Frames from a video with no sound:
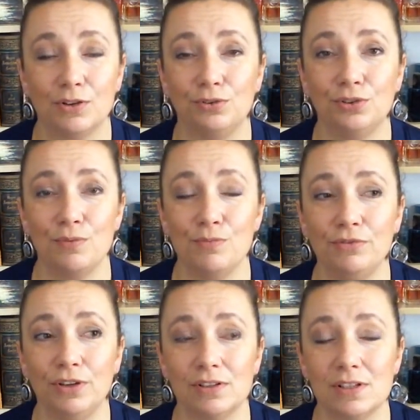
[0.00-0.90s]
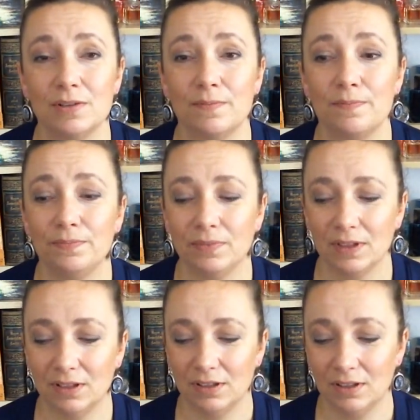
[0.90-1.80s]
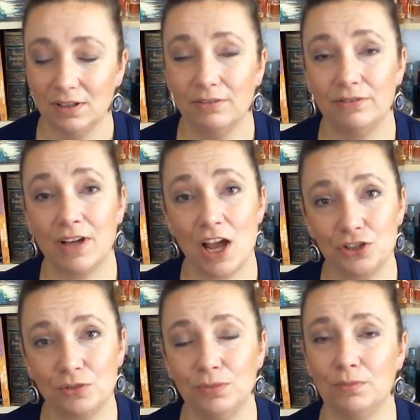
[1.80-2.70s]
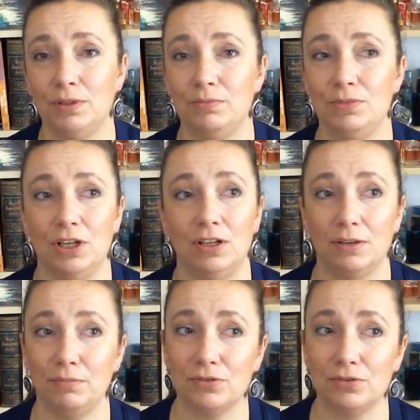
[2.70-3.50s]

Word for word: Krótko mówiąc, w każdym dobrym dziele,